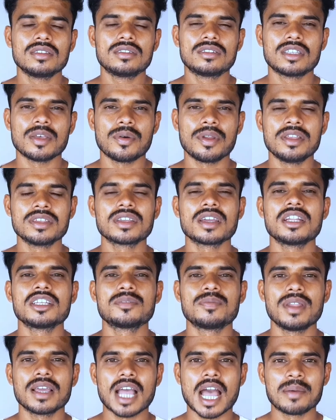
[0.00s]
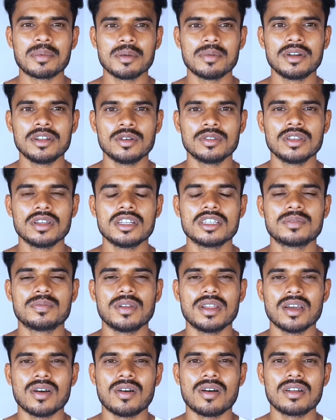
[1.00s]
सेवन इंच का डिस्प्ले काफ़ी बड़ी होती है
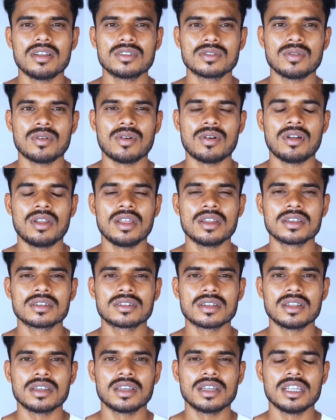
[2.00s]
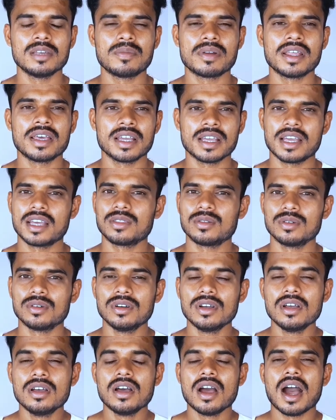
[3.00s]
डिस्प्ले और इसको ऑनलाइन स्टडी के लिए बनाया गया है तो
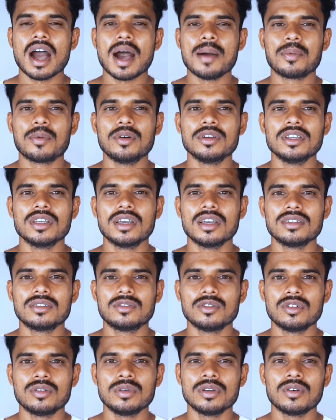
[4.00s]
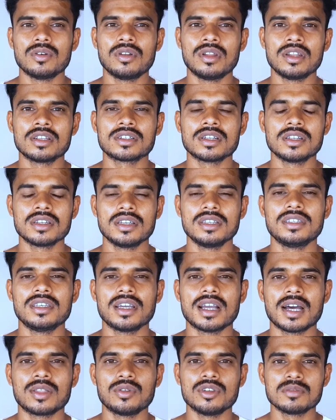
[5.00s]
आपको ये जो भी ऑनलाइन स्टडी
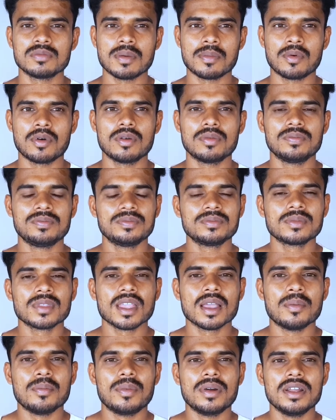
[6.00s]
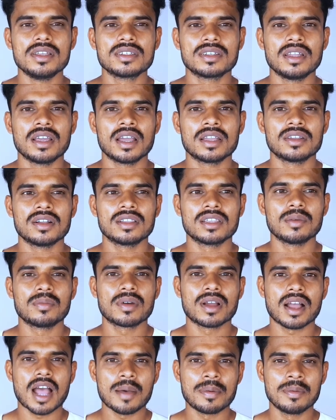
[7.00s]
कीजिएगा तो इसमें आपको बड़े स्क्रीन के चलते
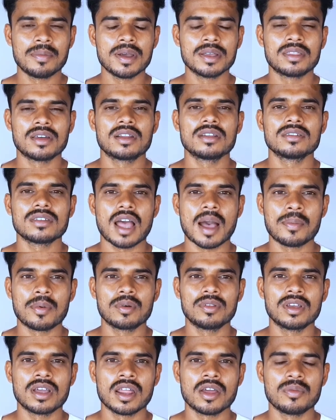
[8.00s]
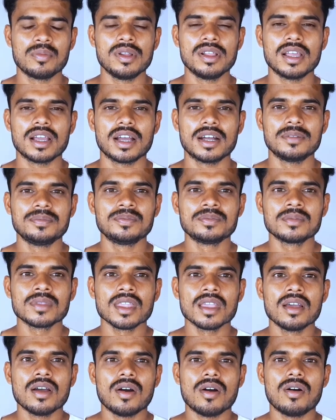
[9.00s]
काफ़ी बेहतर आप लोग देखने को मिल जाएगा
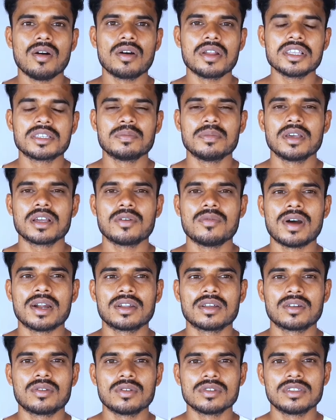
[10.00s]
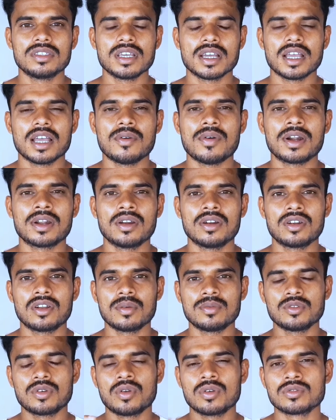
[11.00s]
और इसमें एक वाटर नोच दिया गया है वाटर ड्रॉप
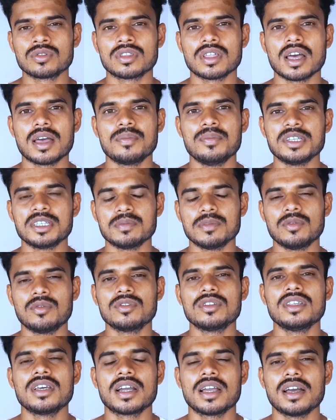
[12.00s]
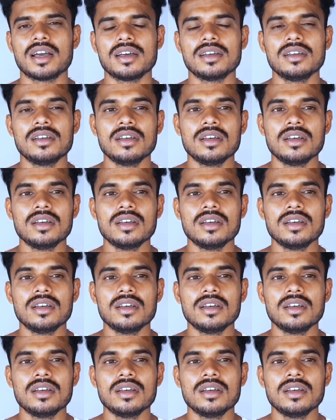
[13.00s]
जो नोच होता है बीच में वो दिया गया है